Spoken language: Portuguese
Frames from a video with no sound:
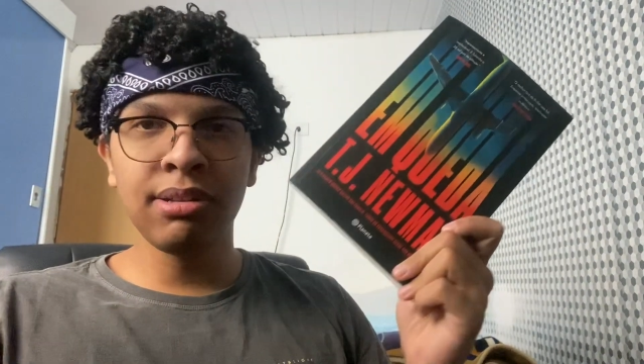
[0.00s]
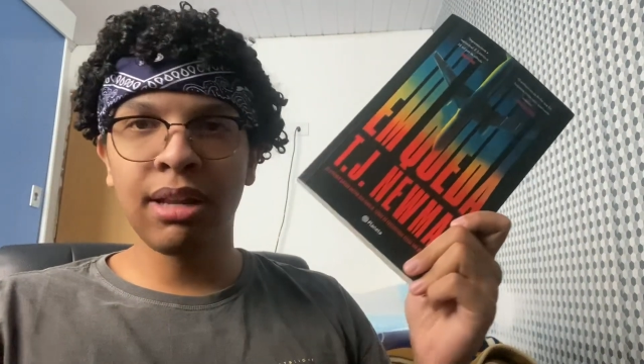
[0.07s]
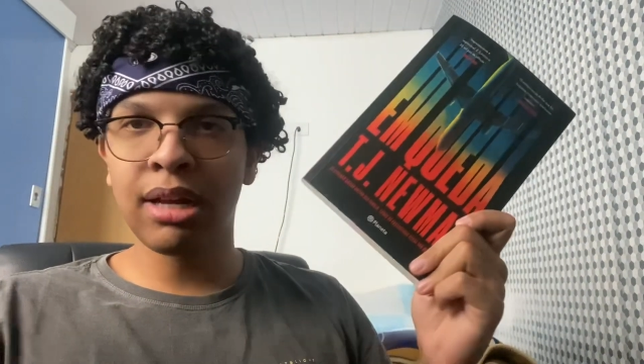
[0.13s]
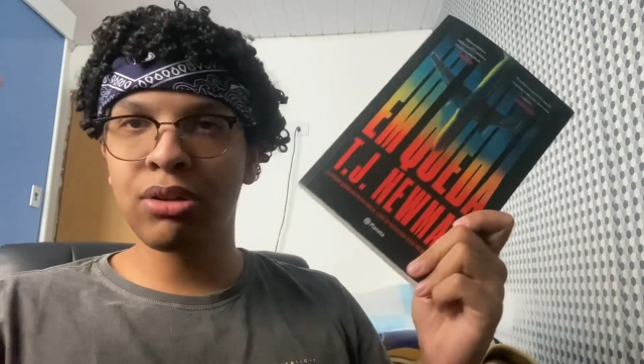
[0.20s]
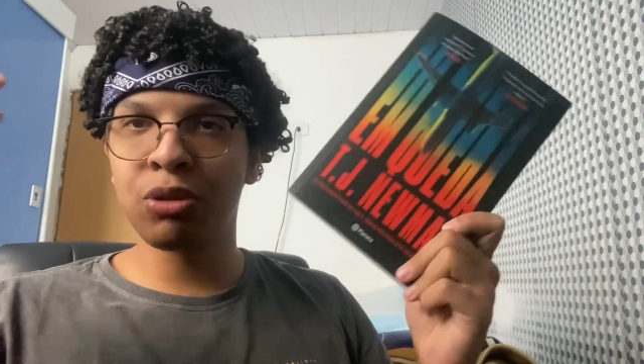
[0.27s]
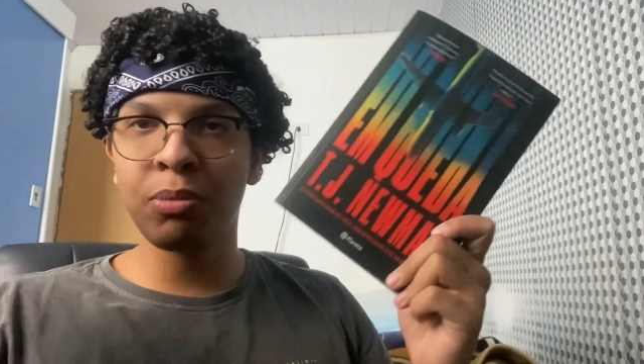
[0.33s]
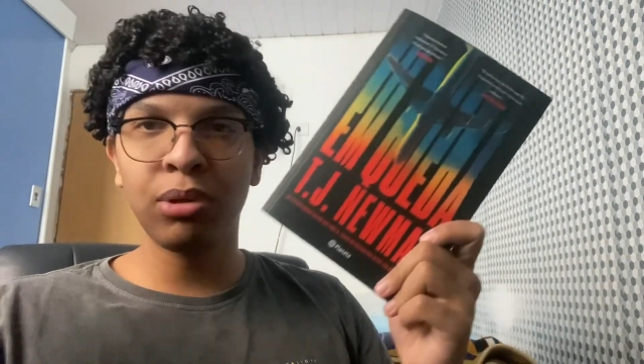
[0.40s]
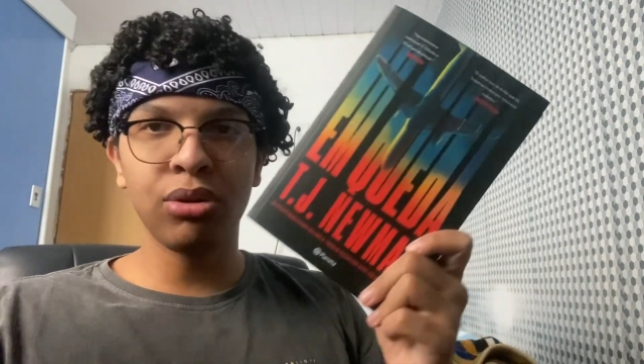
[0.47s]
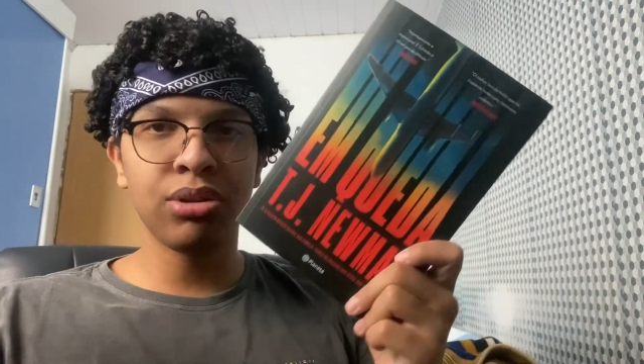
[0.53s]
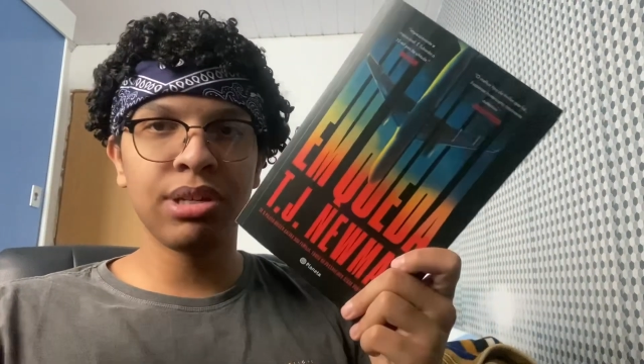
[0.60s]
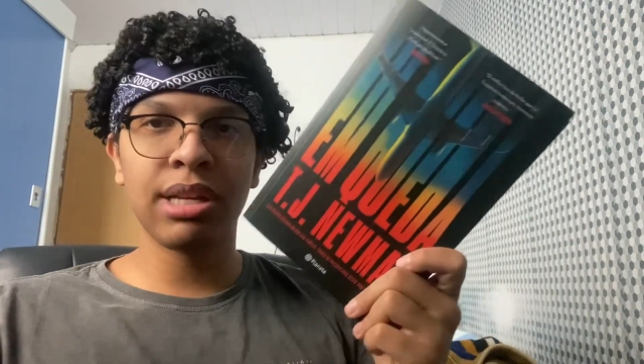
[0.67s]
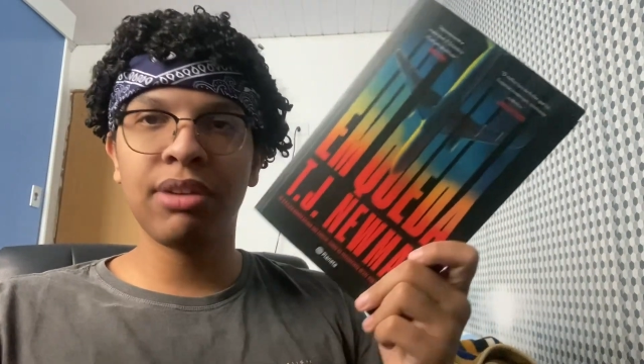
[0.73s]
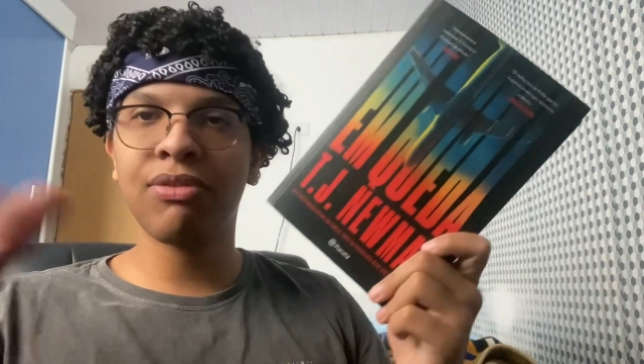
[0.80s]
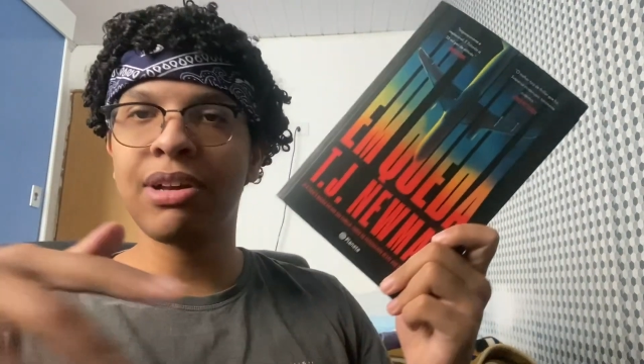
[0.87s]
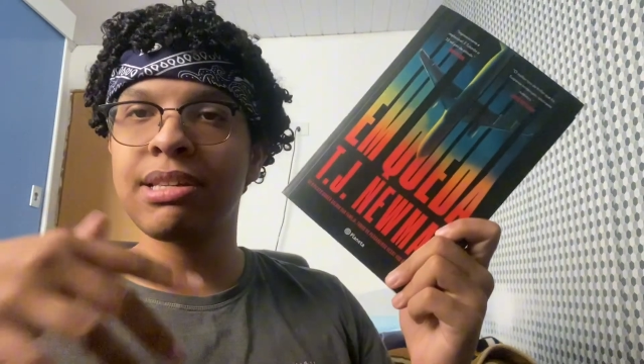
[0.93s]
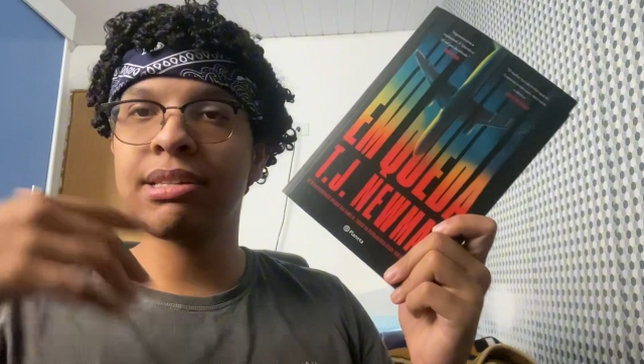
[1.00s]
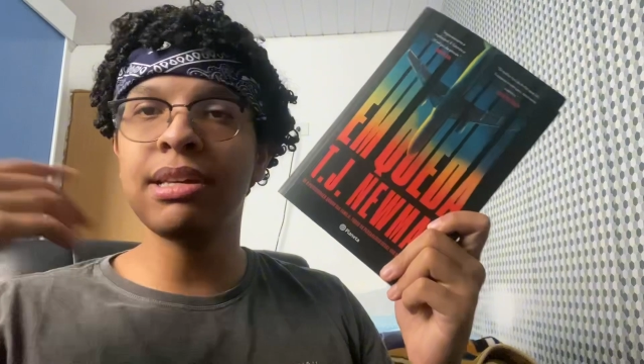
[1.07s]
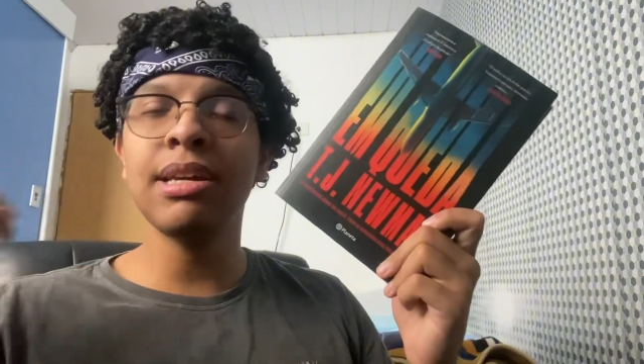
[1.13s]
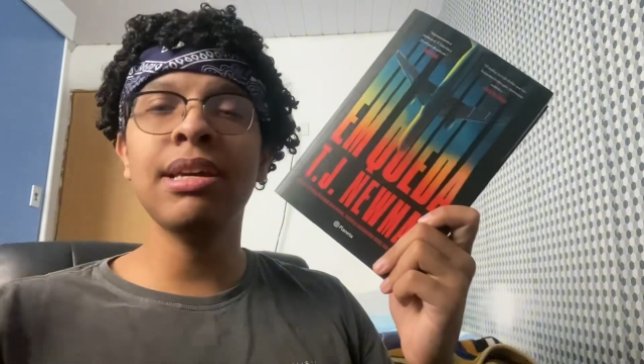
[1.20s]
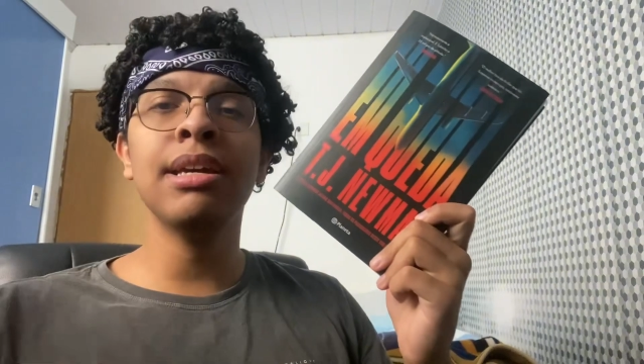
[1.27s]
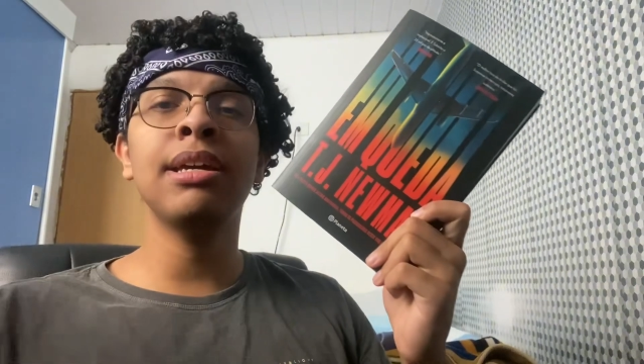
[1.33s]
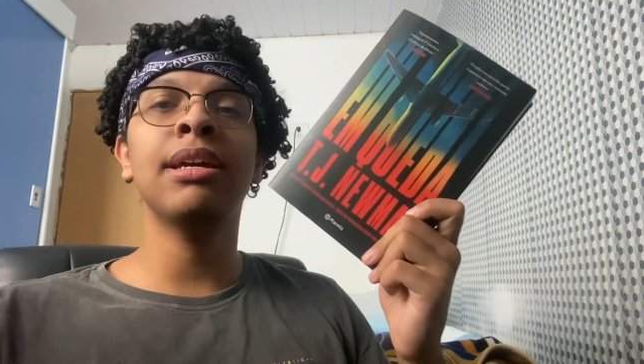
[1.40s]
lá que os pilotos têm que
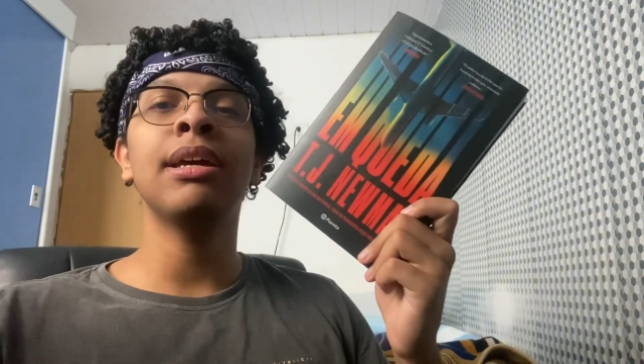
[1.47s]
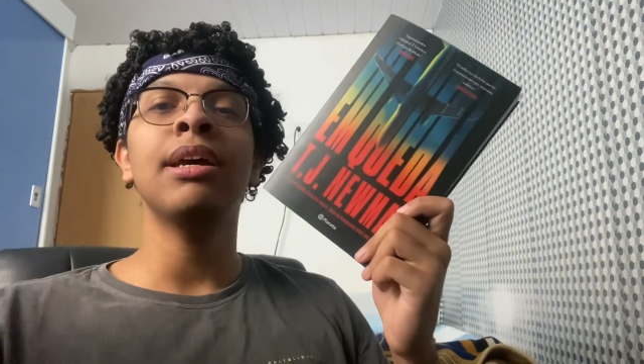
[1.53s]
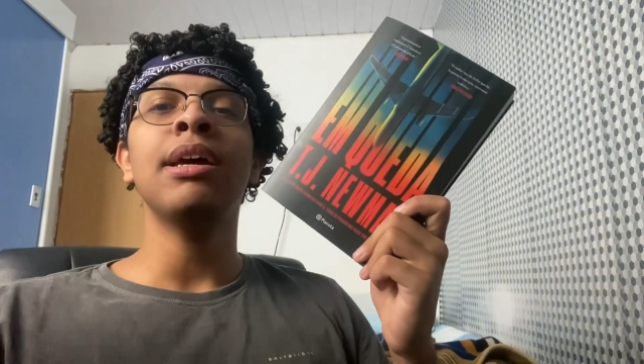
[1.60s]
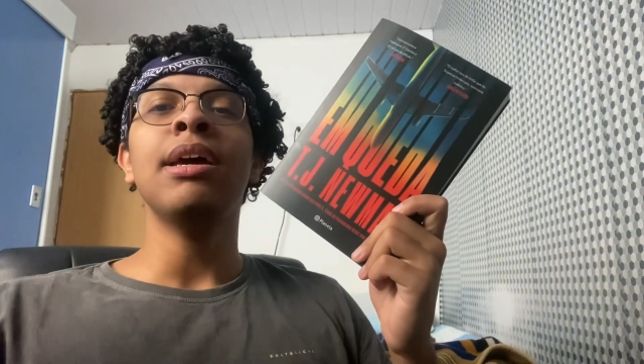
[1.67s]
fazer,